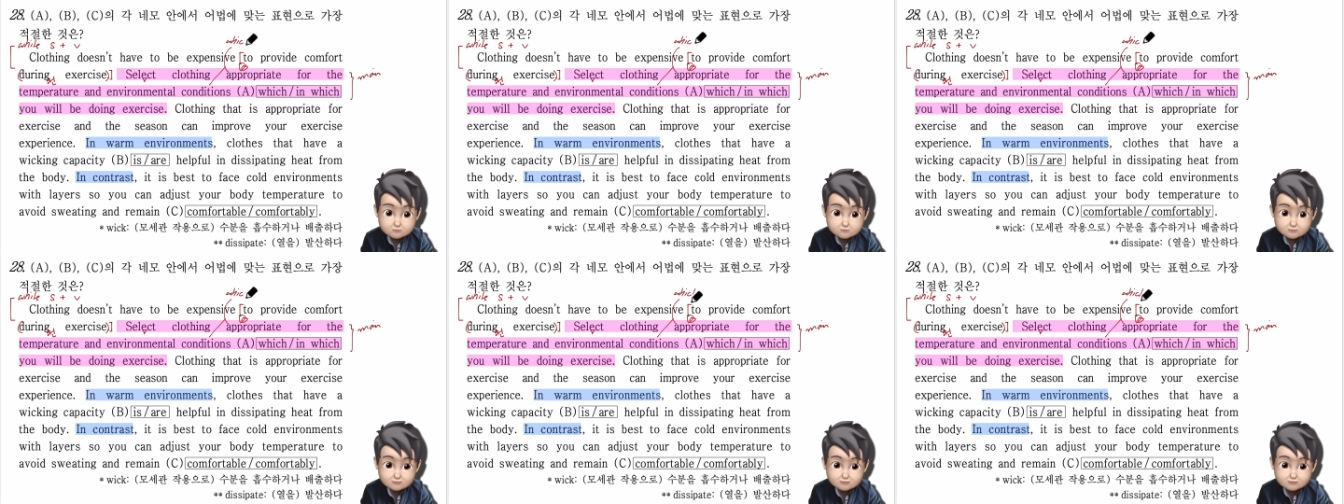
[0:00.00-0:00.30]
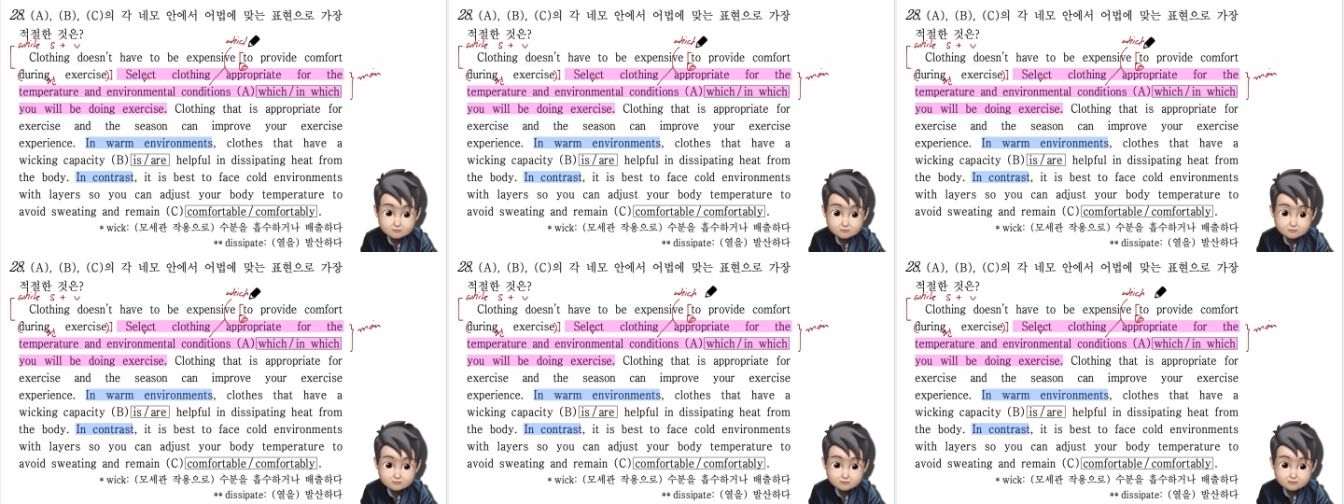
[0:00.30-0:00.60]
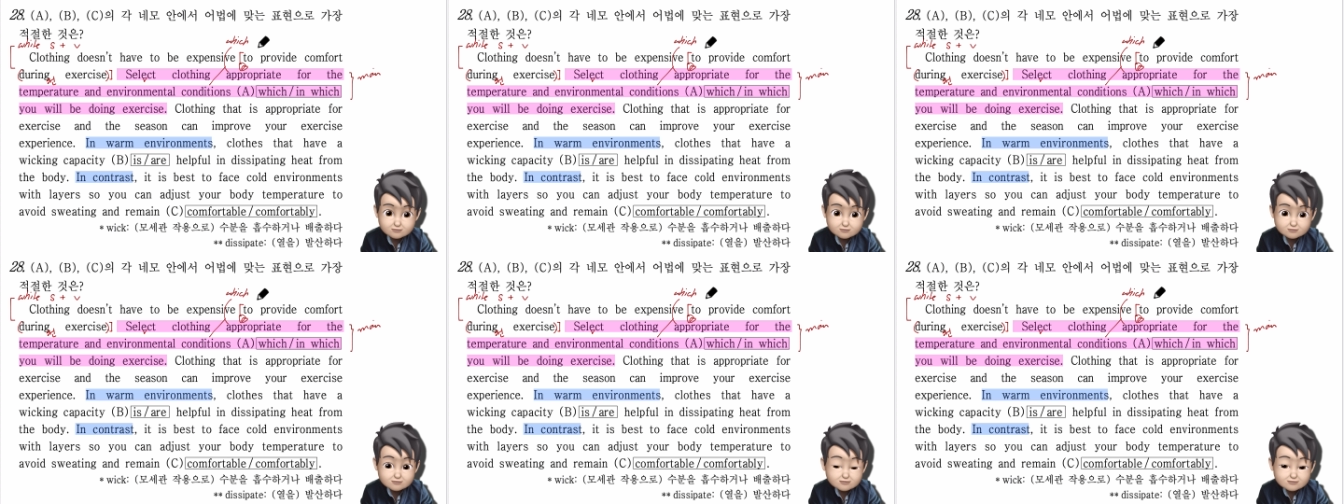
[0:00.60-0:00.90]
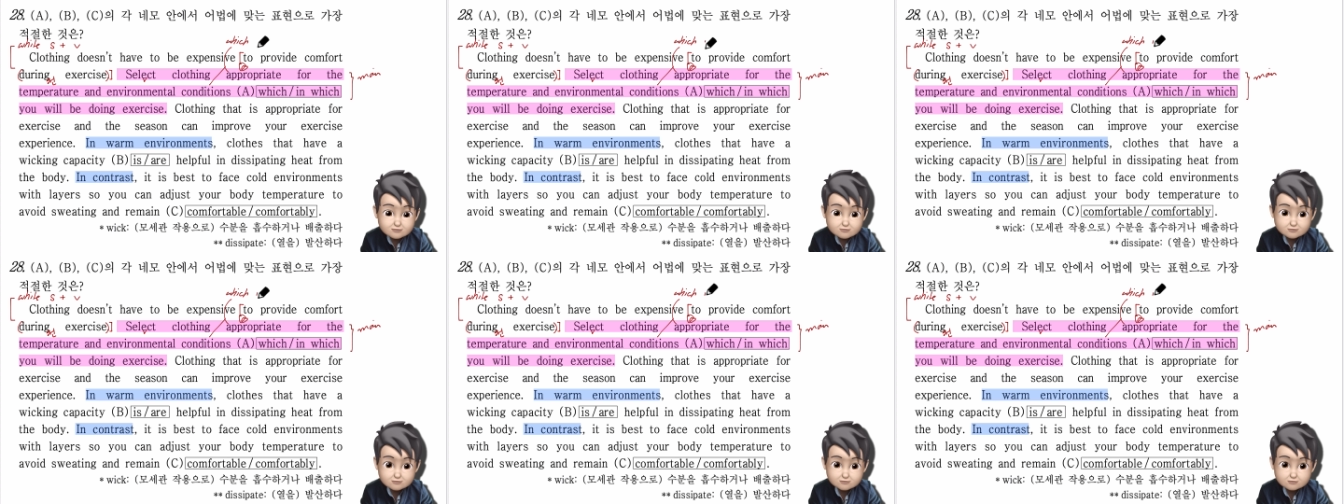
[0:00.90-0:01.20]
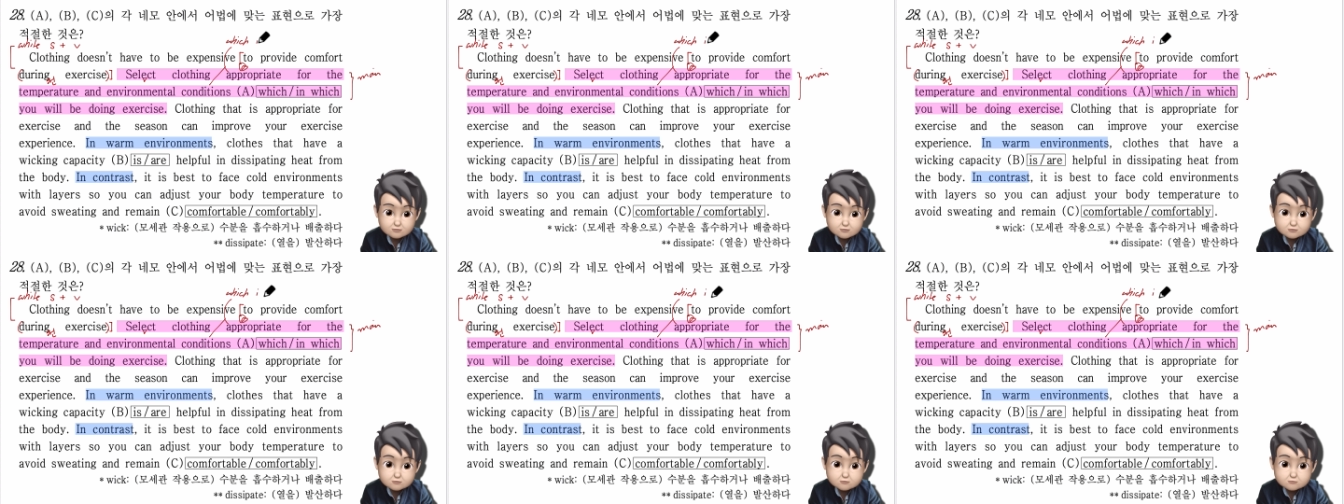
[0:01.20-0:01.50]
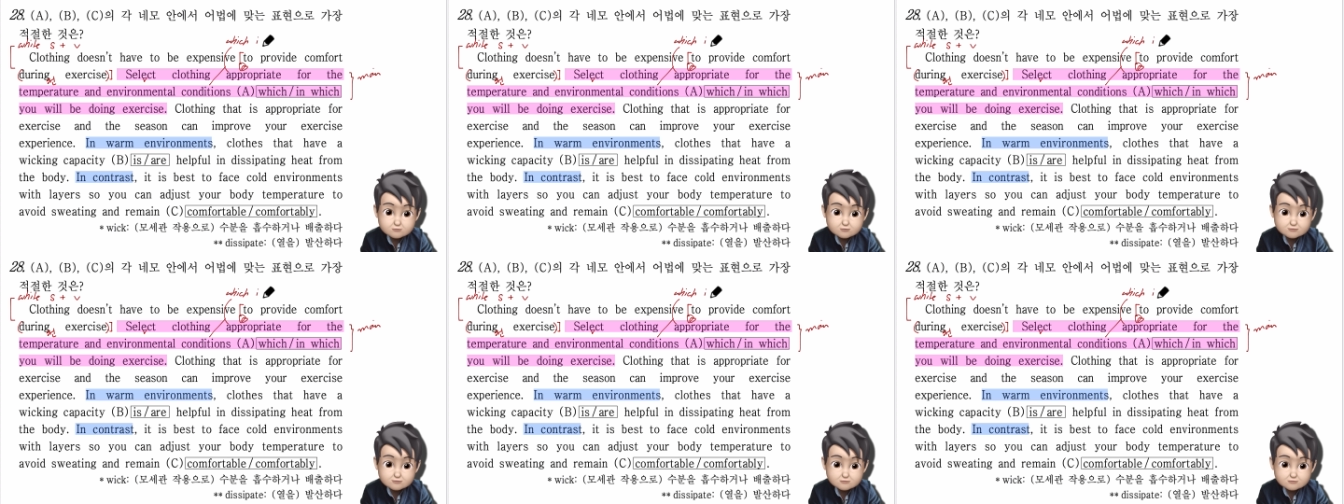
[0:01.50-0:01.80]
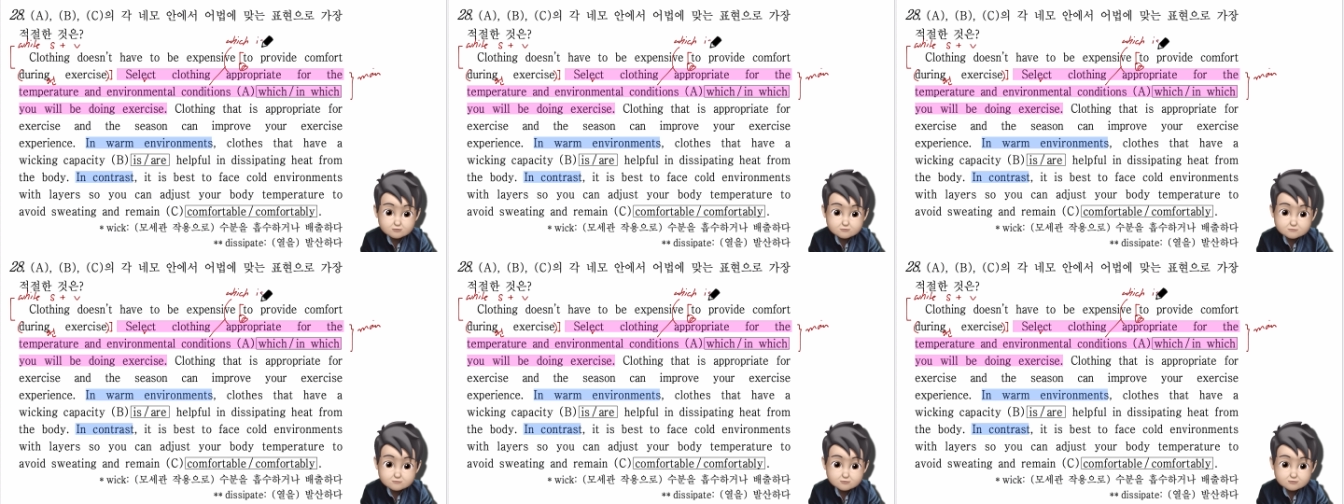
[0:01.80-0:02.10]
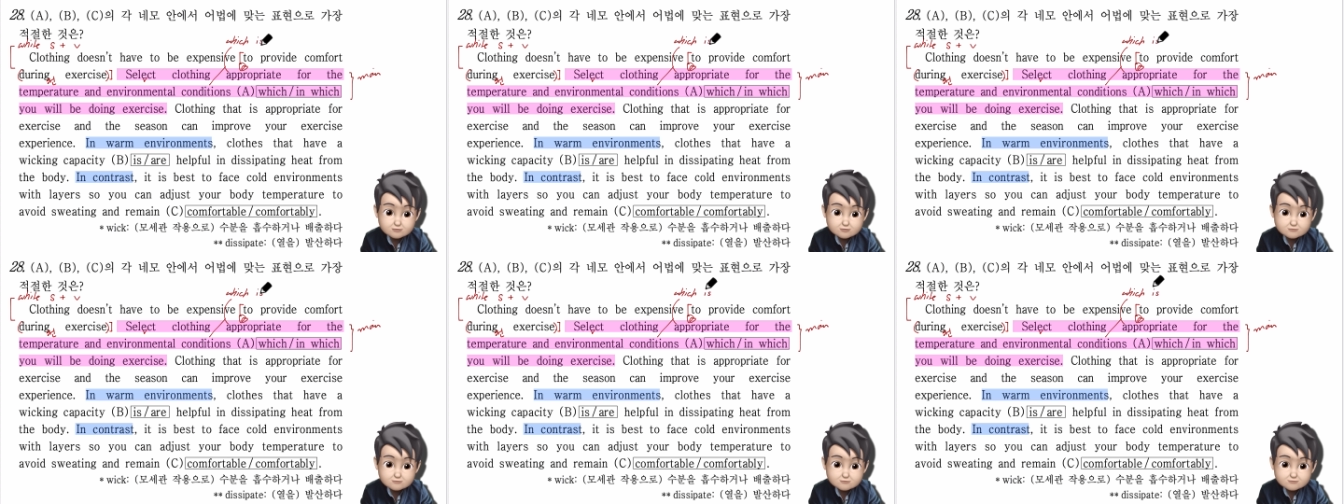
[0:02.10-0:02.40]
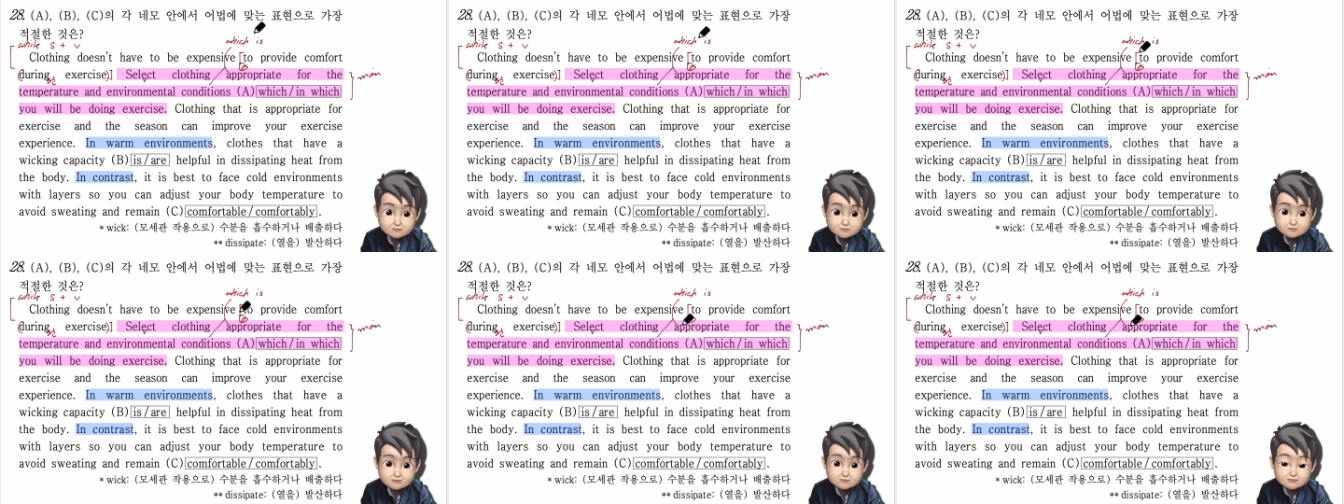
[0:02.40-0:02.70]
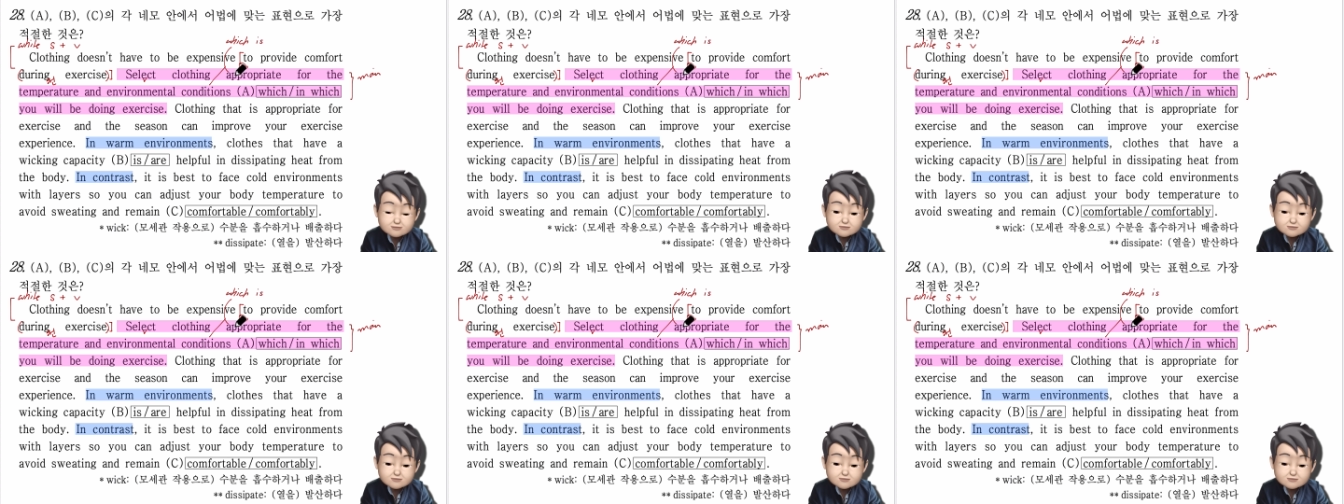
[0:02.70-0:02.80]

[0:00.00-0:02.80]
which is가 그러니까 클로딩을 설명하는 거지